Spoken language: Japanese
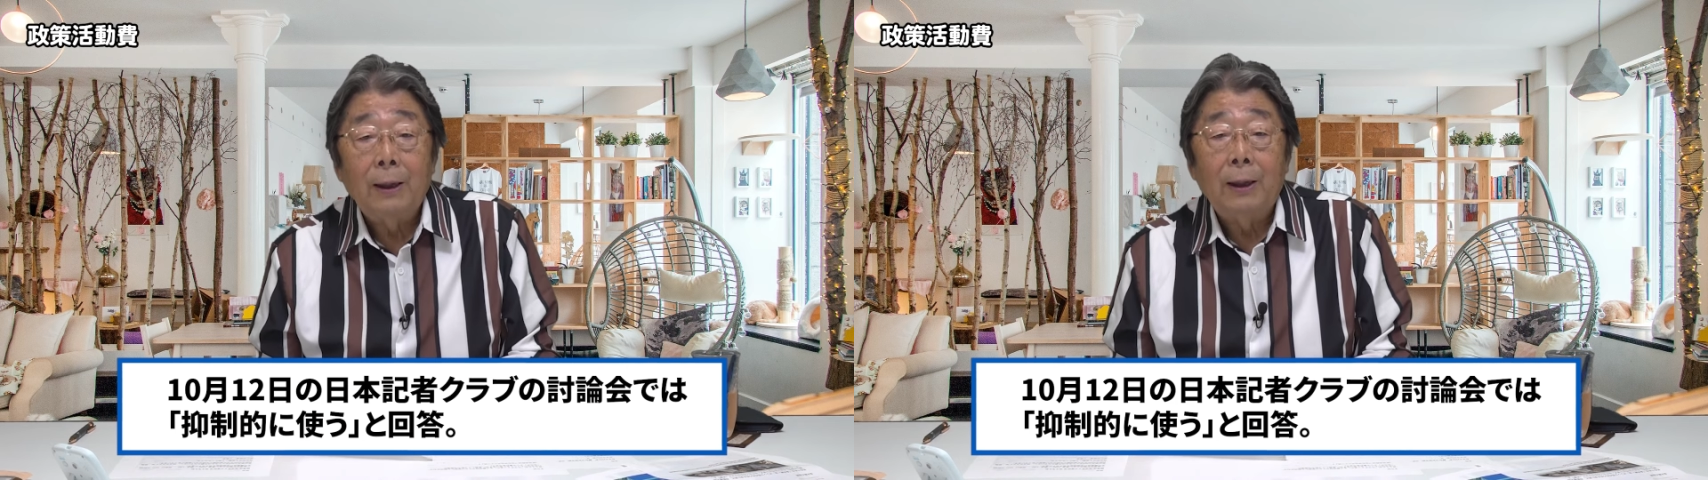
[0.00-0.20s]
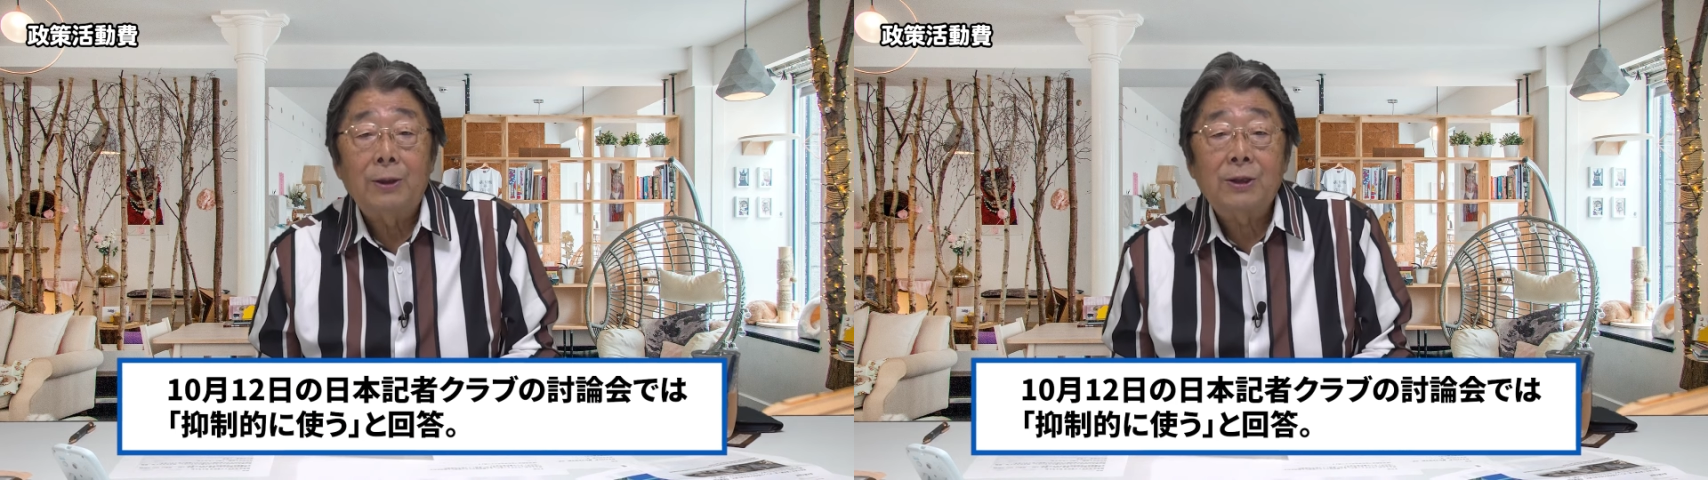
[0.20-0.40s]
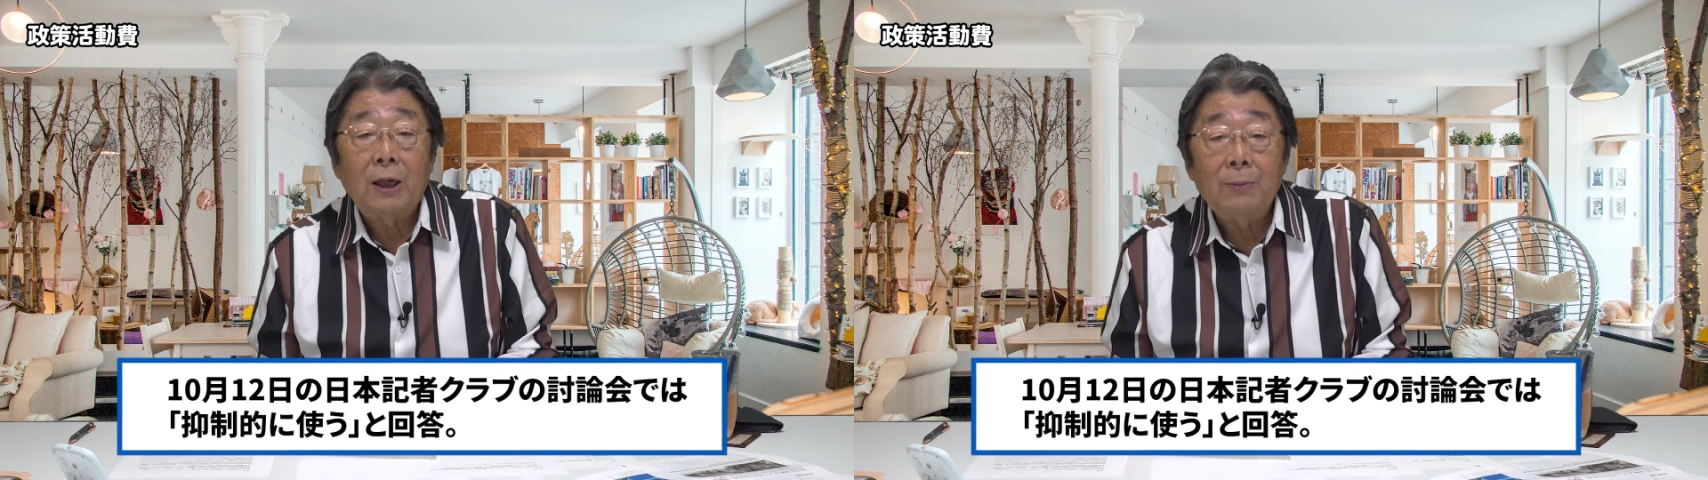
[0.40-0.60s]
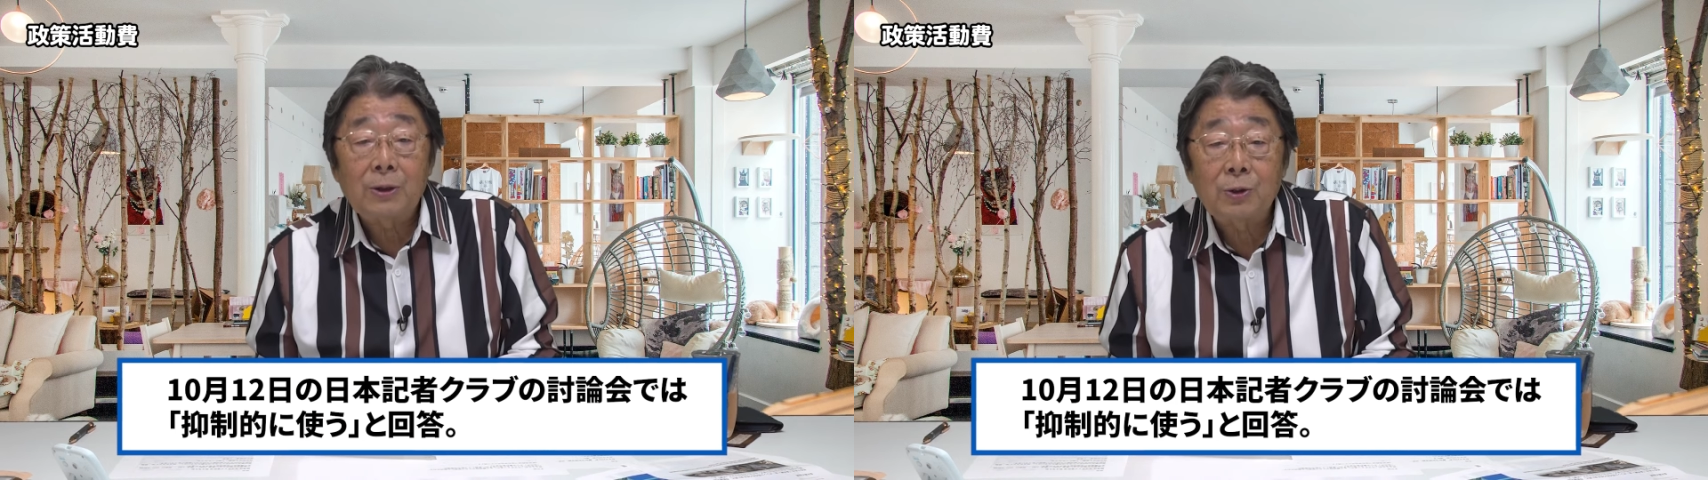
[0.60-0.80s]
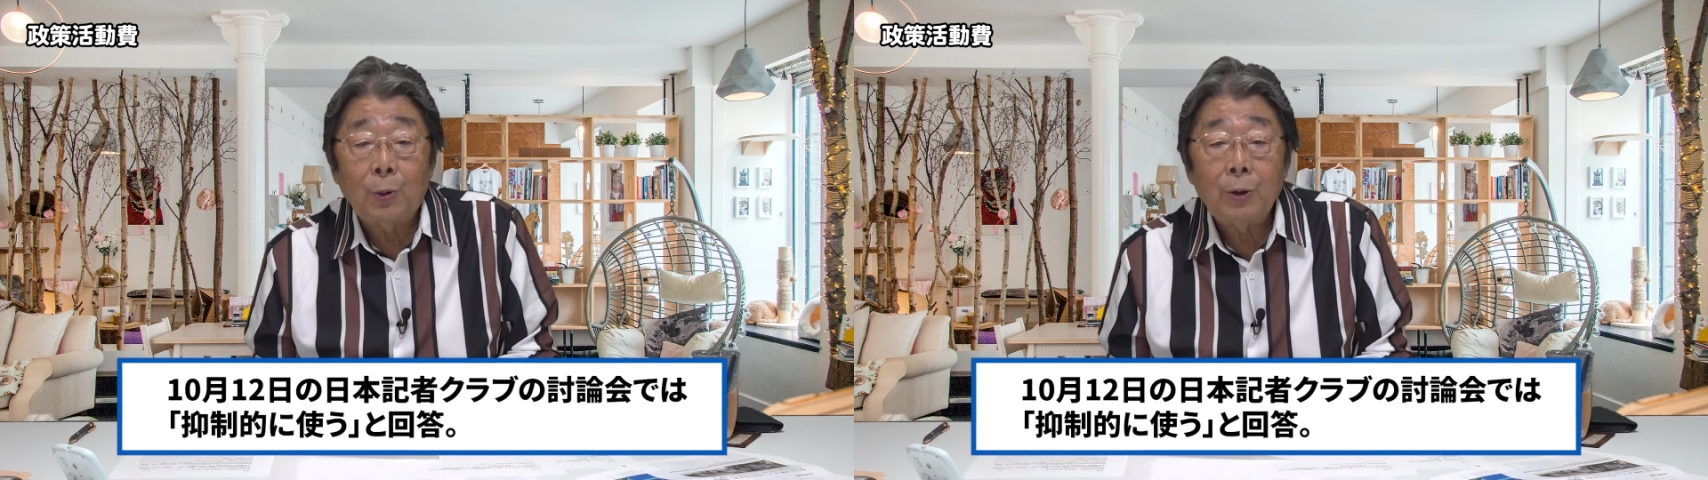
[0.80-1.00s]
えー、使い
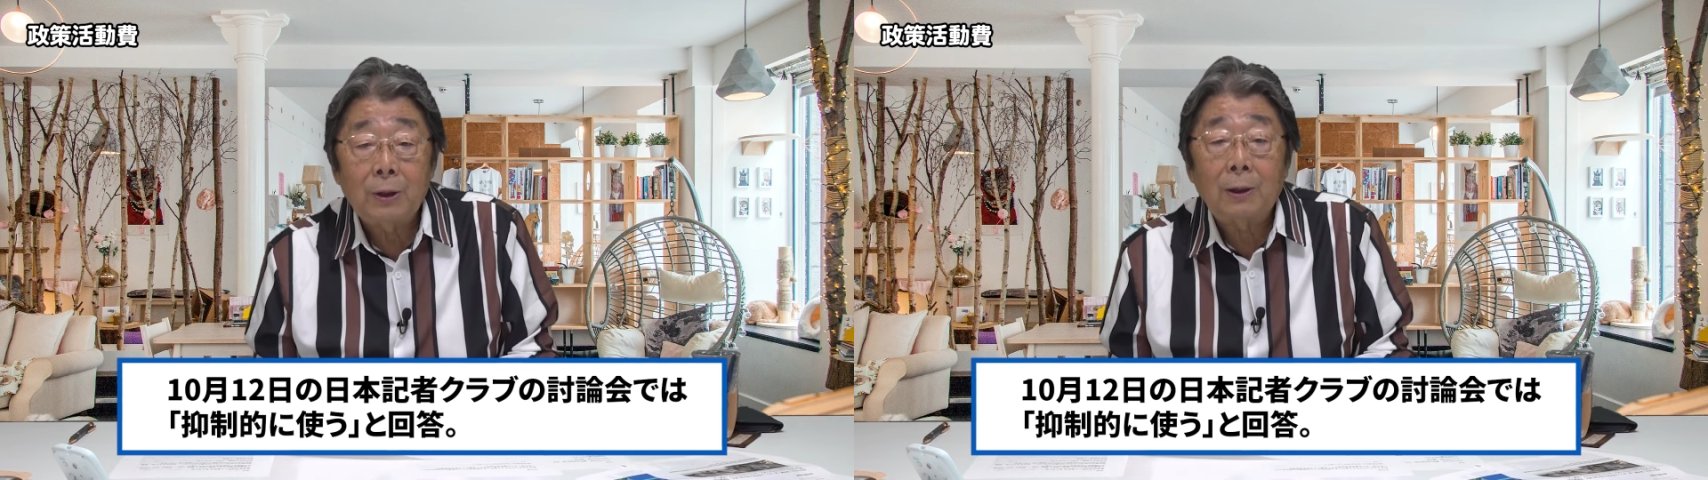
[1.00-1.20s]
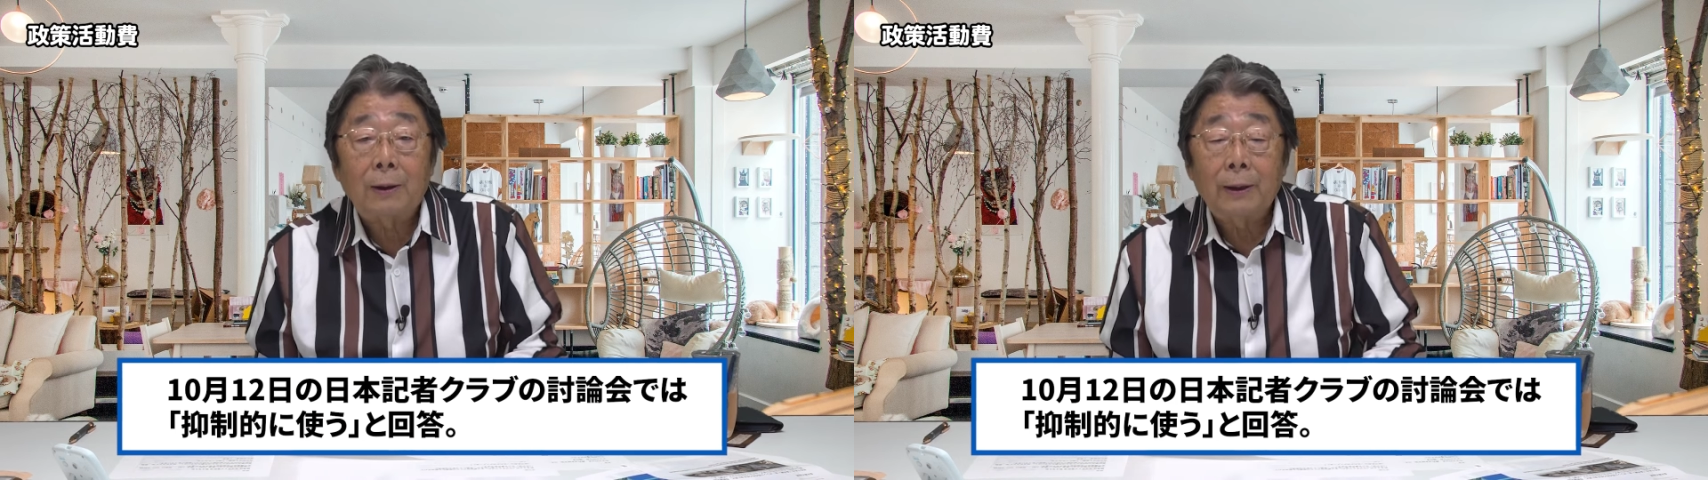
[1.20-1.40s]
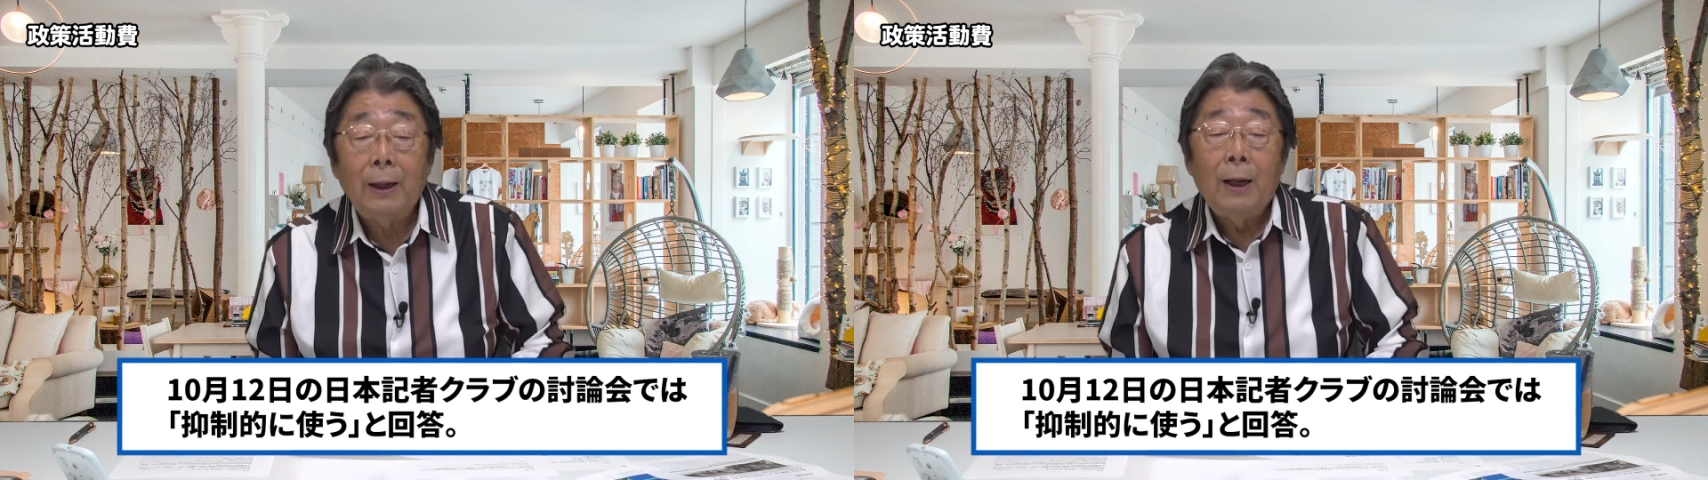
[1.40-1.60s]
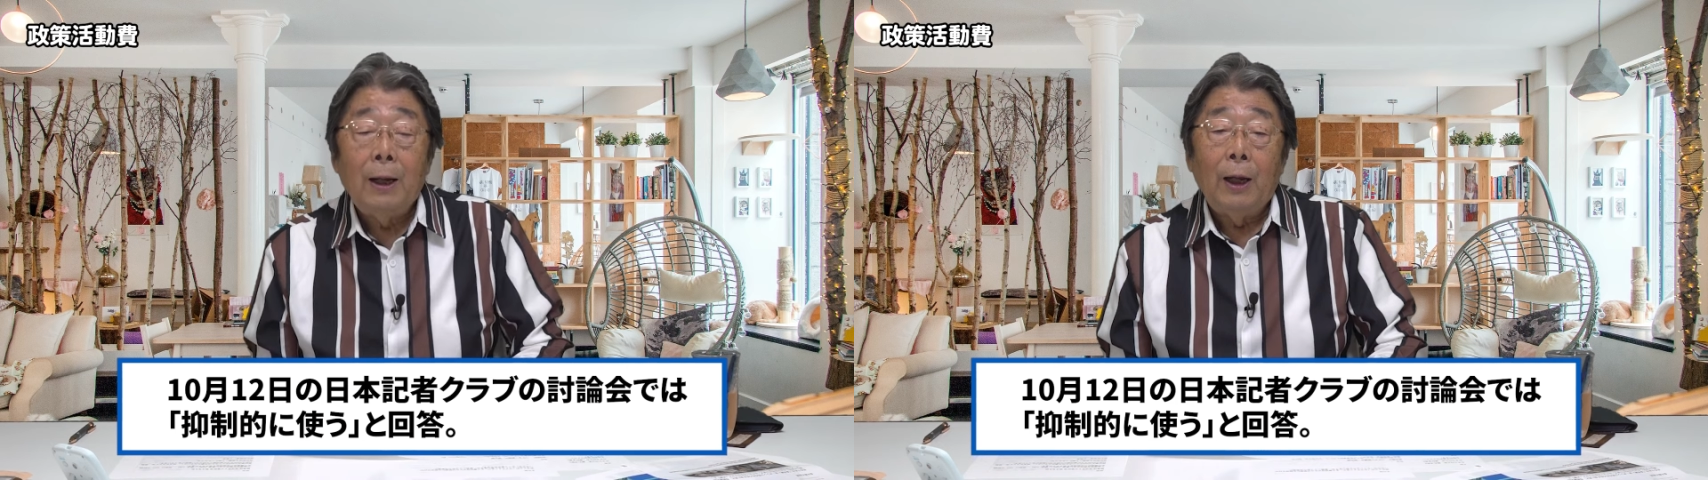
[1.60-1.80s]
ますと言ったらね、